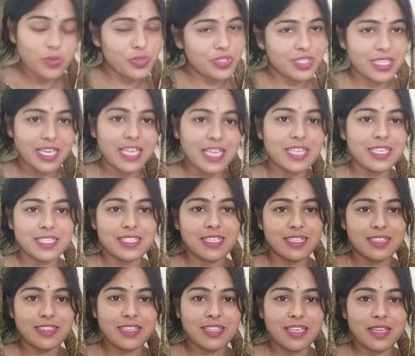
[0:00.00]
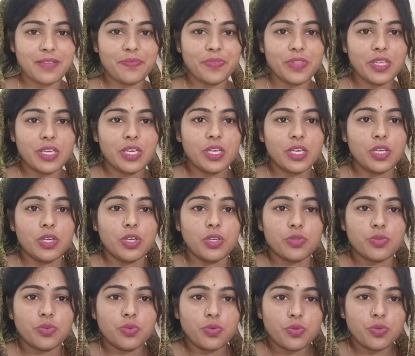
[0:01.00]
कोई सह नहीं सकता है
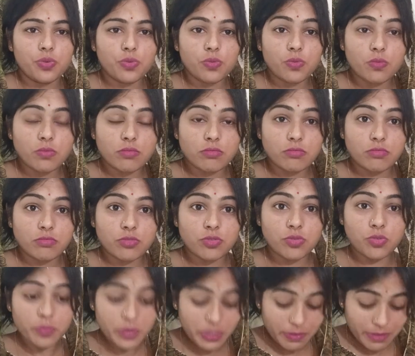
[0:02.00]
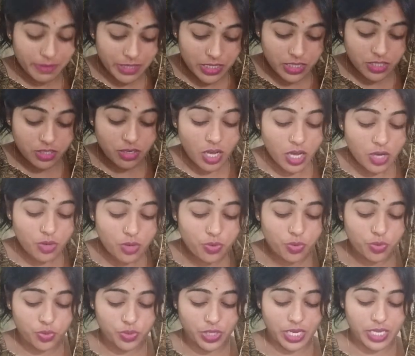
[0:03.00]
तो उनको मतलब इतना
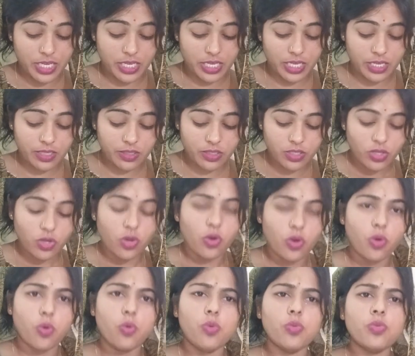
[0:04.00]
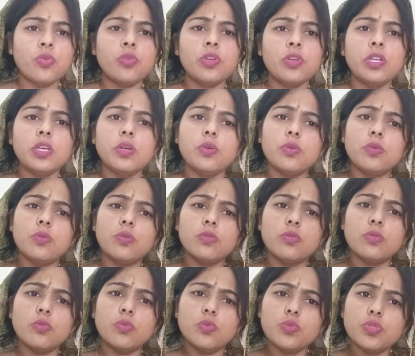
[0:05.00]
क्रोध आया उन्होंने
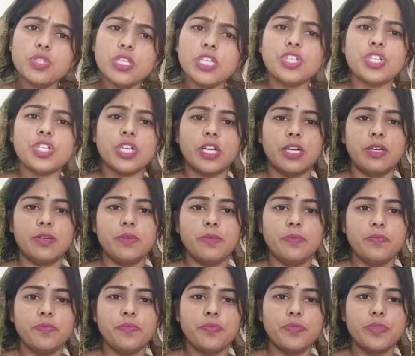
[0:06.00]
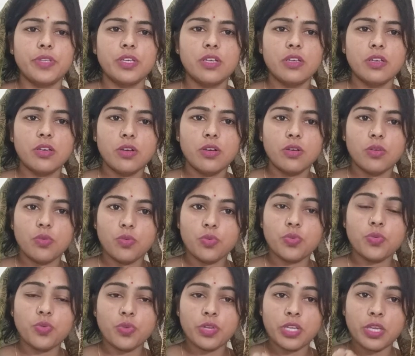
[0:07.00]
उसी क्षण
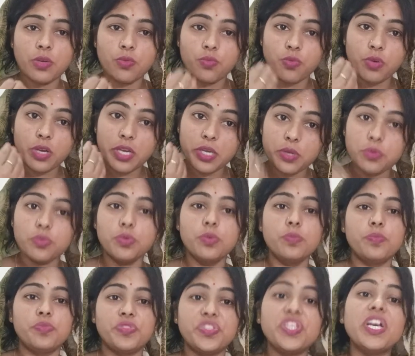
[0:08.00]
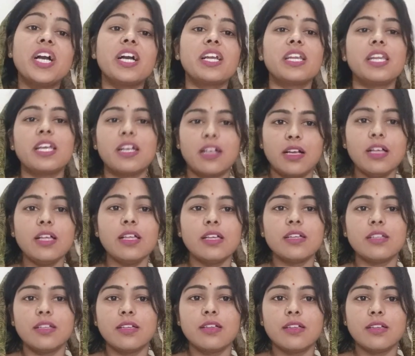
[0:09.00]
उन्होंने वह रूप त्यागने का
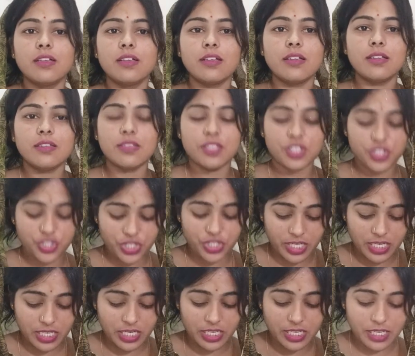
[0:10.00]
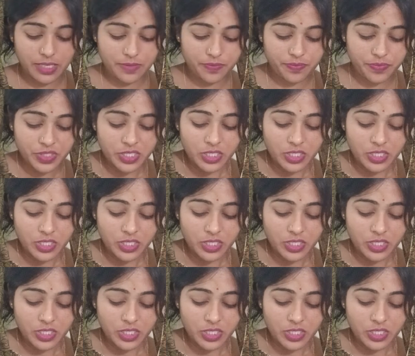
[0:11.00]
निश्चय कर लिया